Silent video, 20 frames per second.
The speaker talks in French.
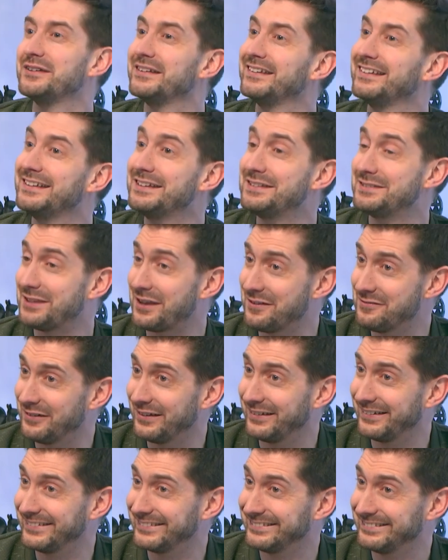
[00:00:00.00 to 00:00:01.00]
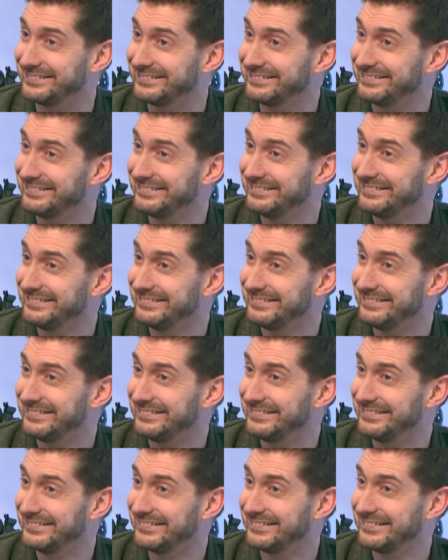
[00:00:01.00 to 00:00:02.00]
bien de votre nom,
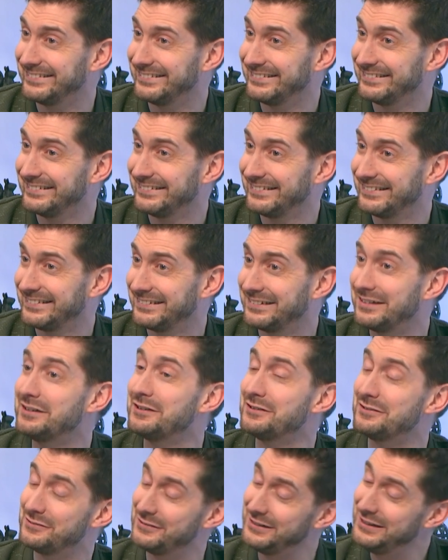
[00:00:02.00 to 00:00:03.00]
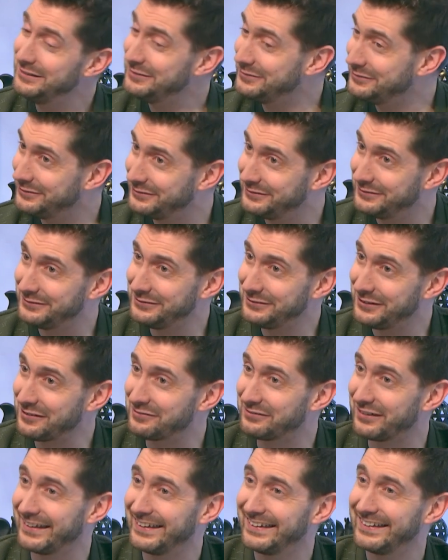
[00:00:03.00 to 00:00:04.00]
Étienne Serc. Oui, voilà.
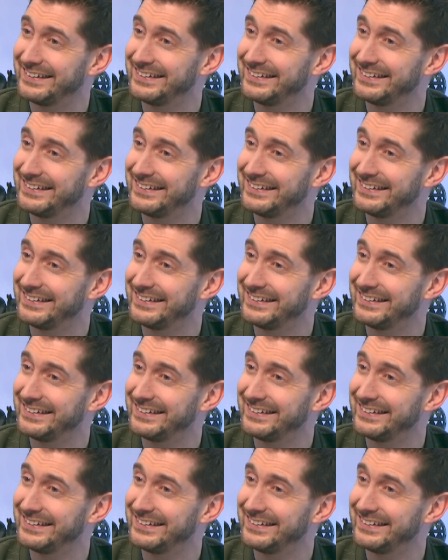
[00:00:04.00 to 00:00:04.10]
Alors,